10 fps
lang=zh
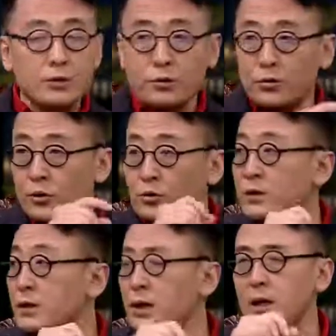就是我
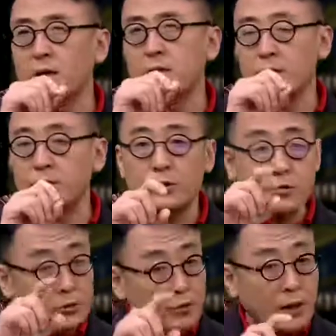最近看一个什么，
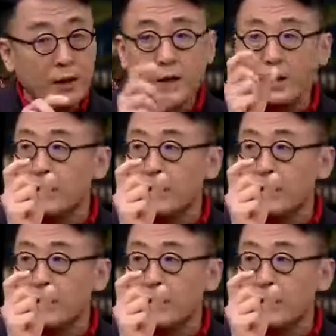就是说啊，